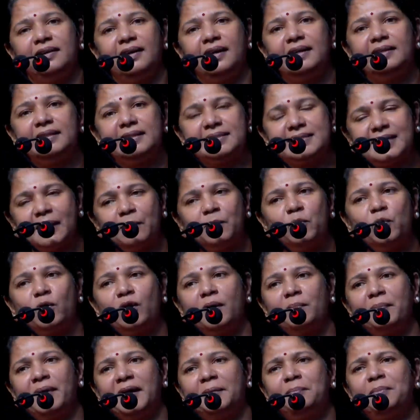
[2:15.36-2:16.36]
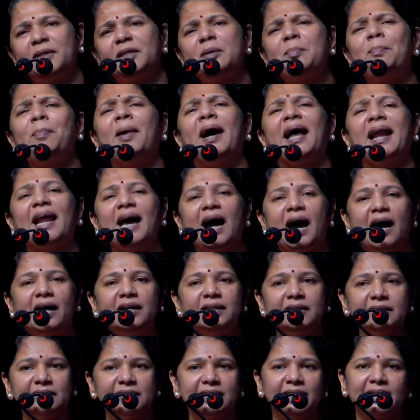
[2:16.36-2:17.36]
இந்த சமூகம் என்பது பல
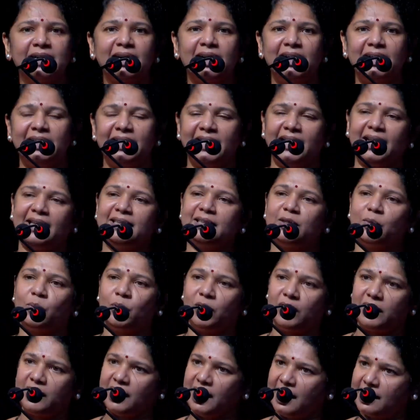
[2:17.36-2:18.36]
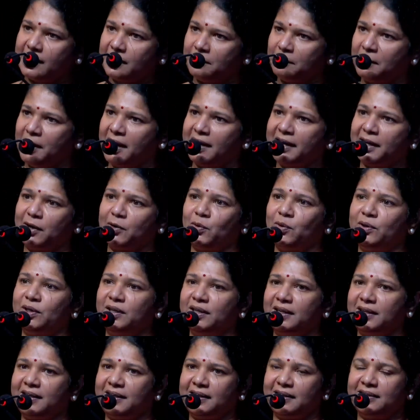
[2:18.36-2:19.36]
அழுத்தங்கள் நிறைந்த ஒன்றாக
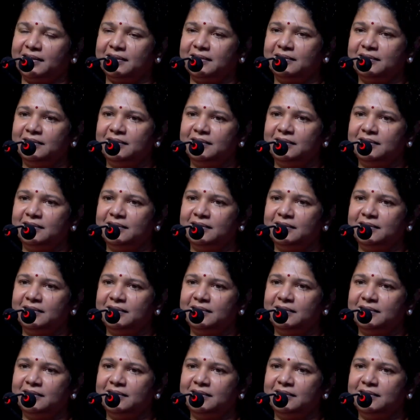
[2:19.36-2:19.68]
மாறிக்கொண்டிருக்கிறது